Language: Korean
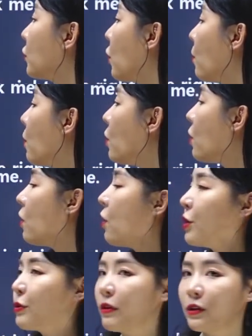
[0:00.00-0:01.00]
더
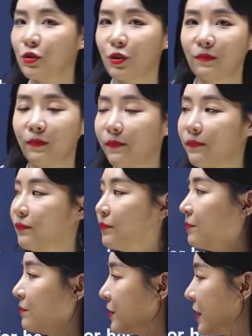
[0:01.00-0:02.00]
먹어. 이거겠죠.
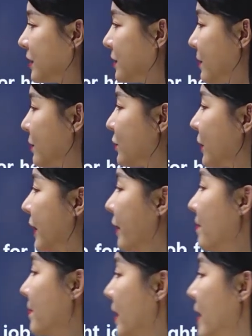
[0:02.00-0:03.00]
자, 세
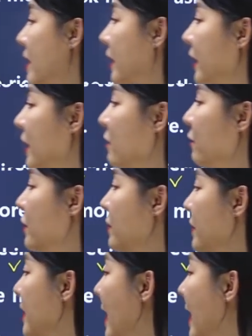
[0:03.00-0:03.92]
번째가요. Given